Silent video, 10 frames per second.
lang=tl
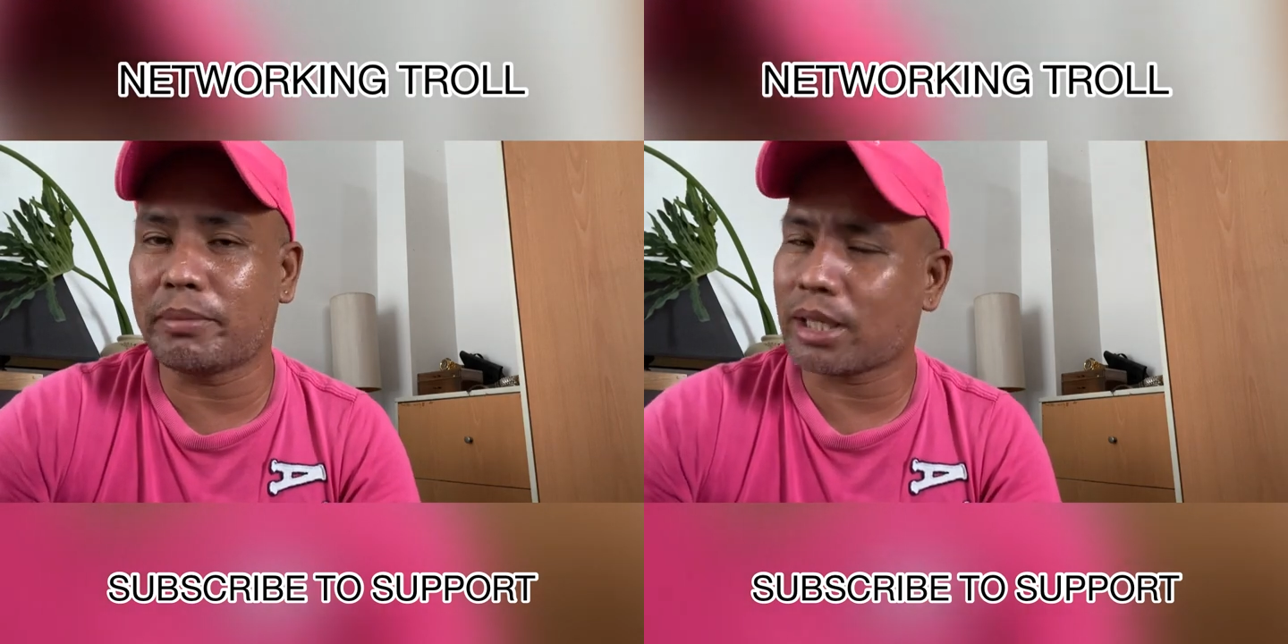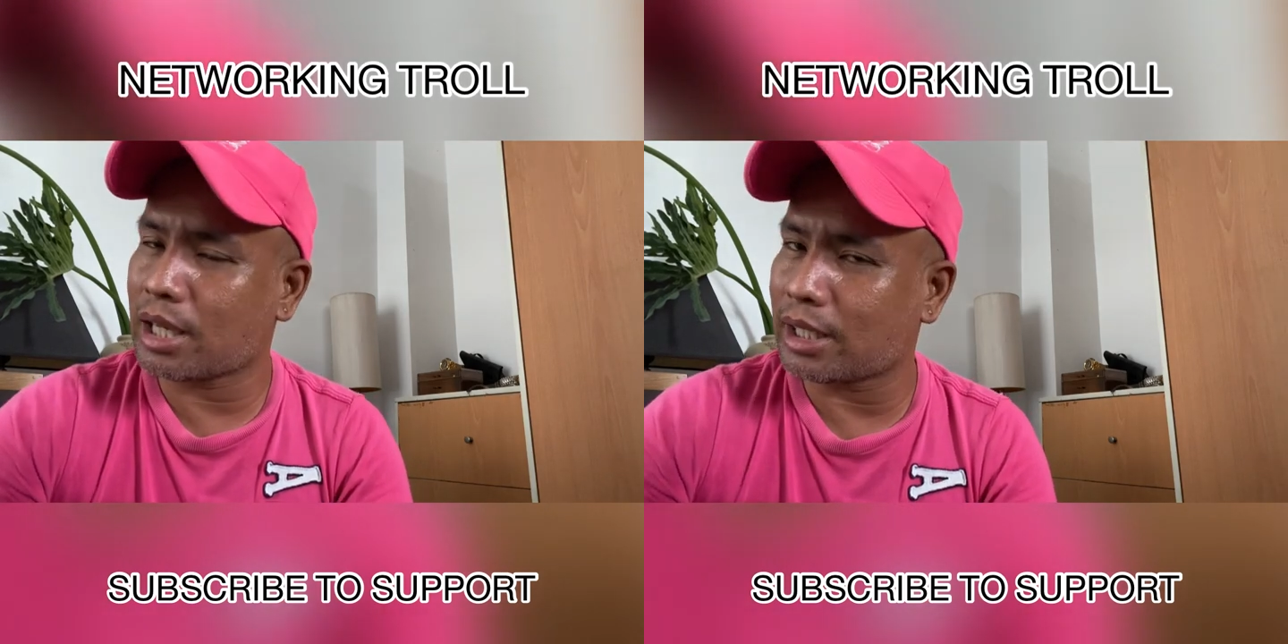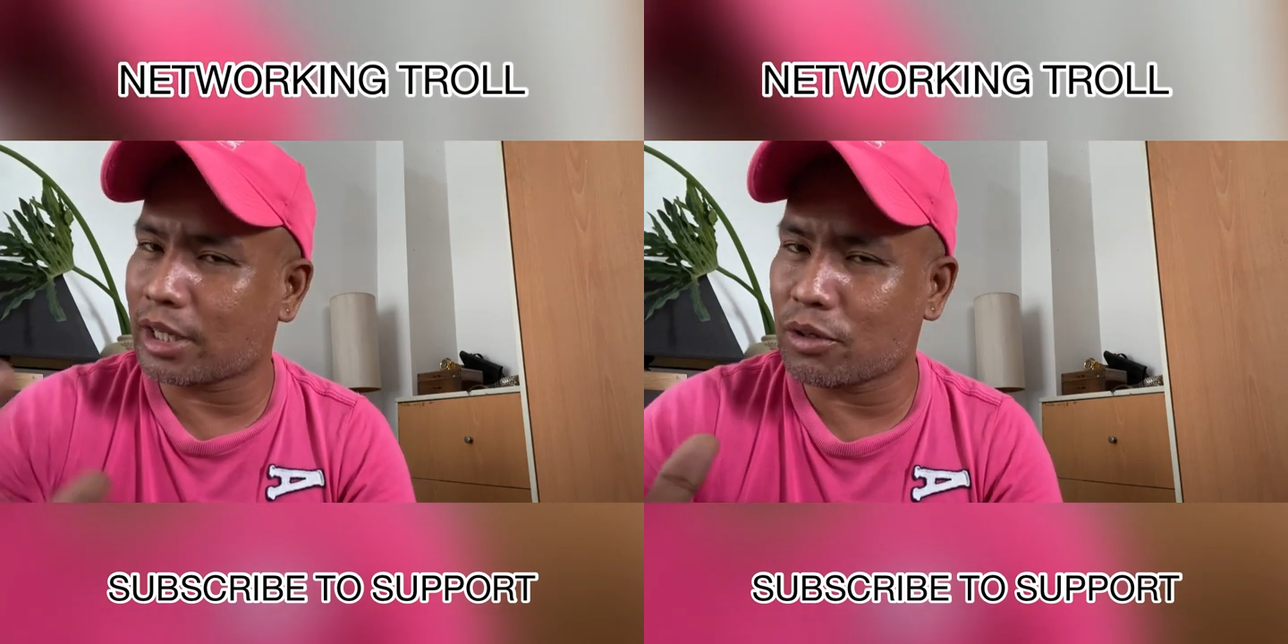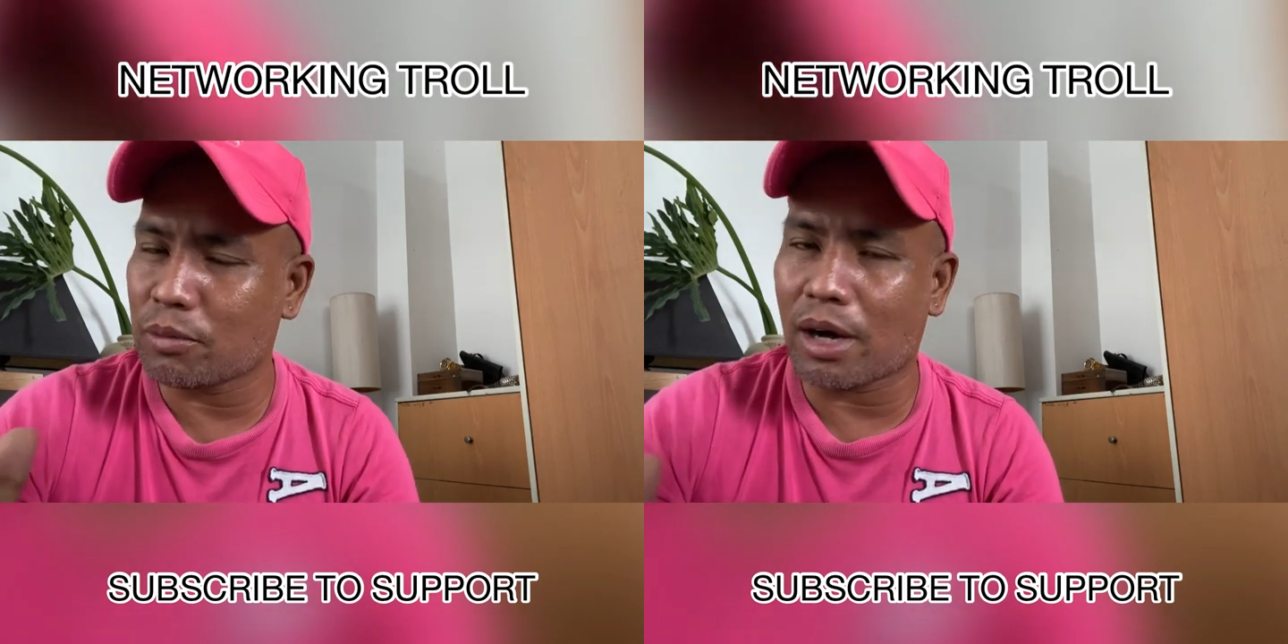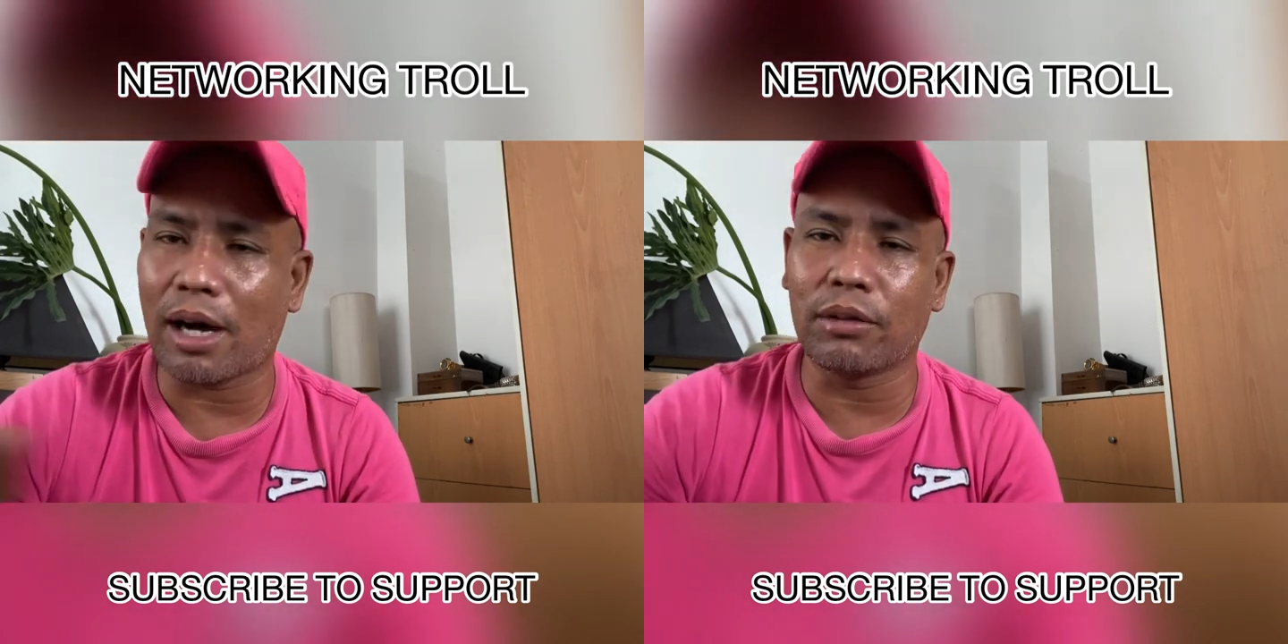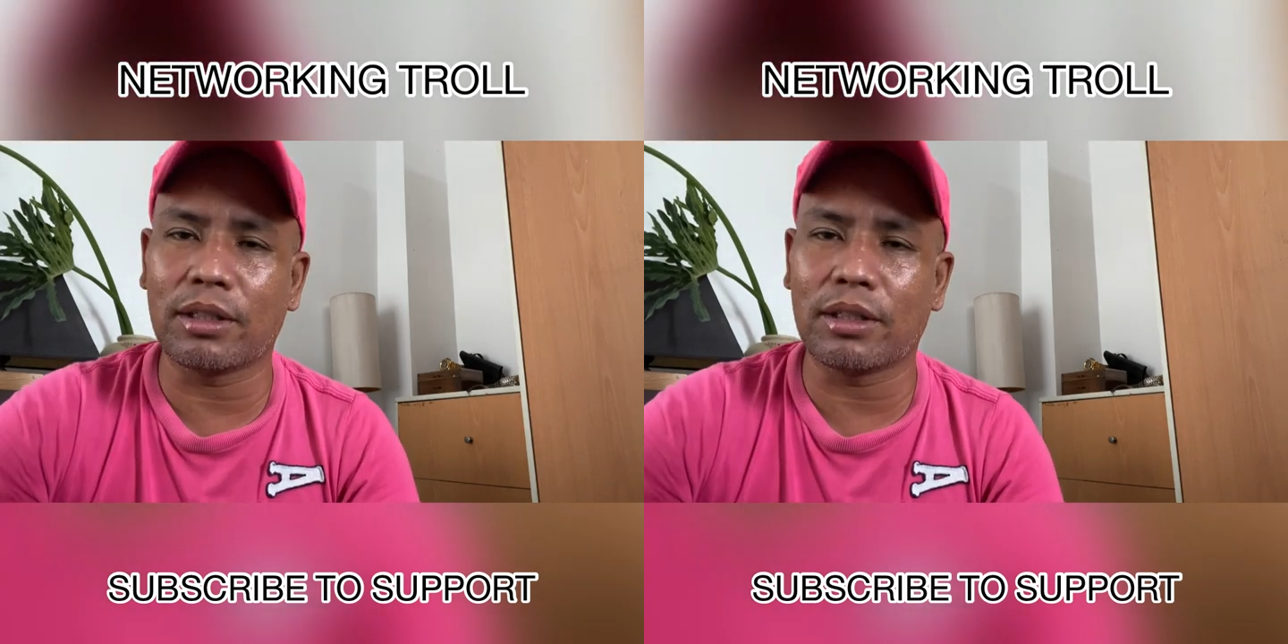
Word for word: Makikita niyo yung account